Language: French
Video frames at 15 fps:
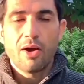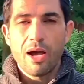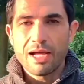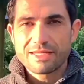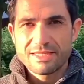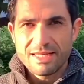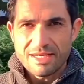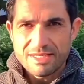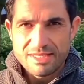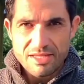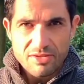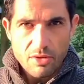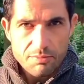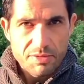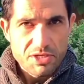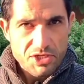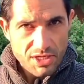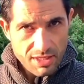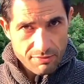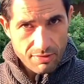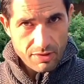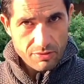Alors Axel, c'est top déjà
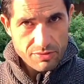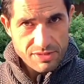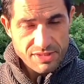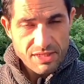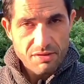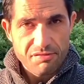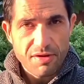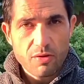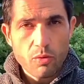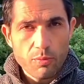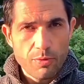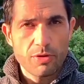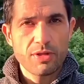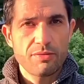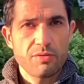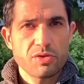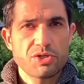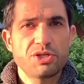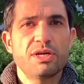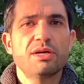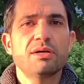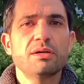d'avoir réussi à faire comprendre à votre
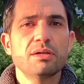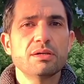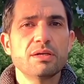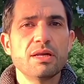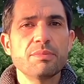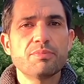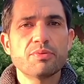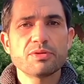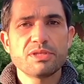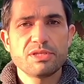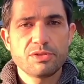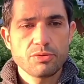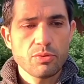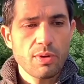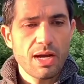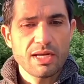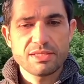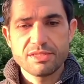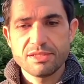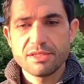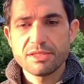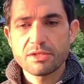chien les positions
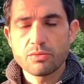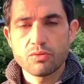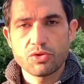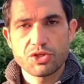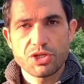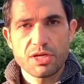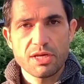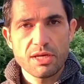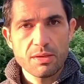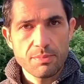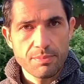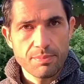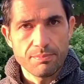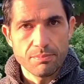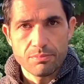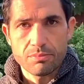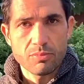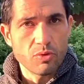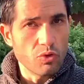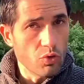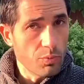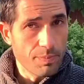assis, couché,
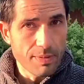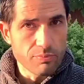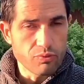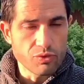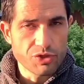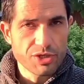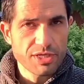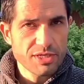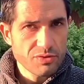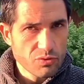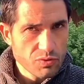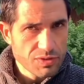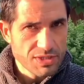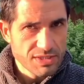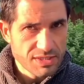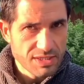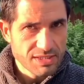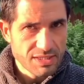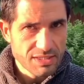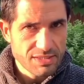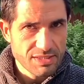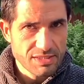le pas bouger, tous ces
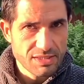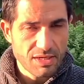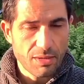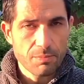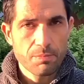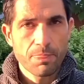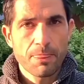exercices-là.